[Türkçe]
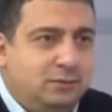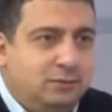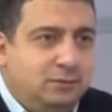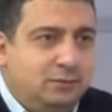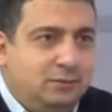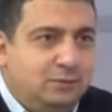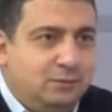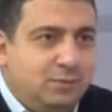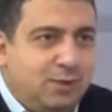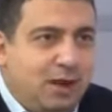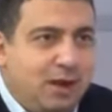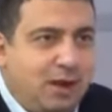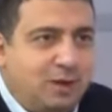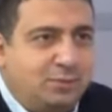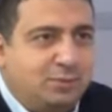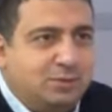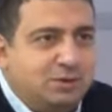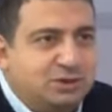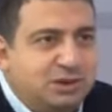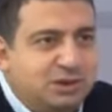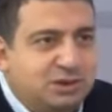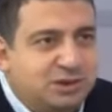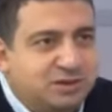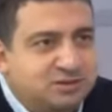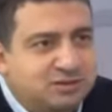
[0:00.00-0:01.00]
her
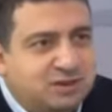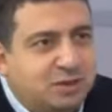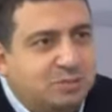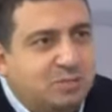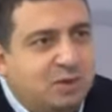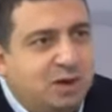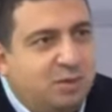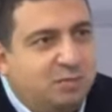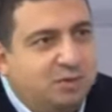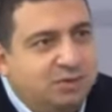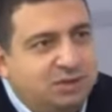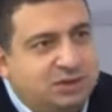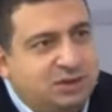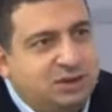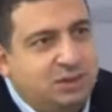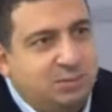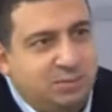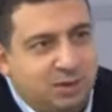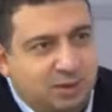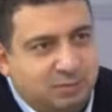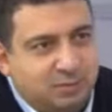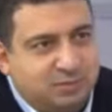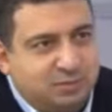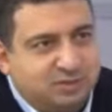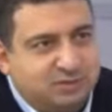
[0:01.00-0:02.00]
maçı kazanma amacıyla
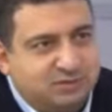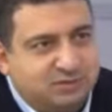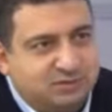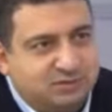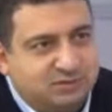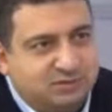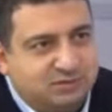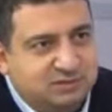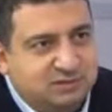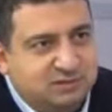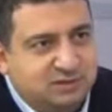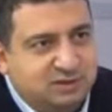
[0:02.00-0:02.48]
bakmalısın.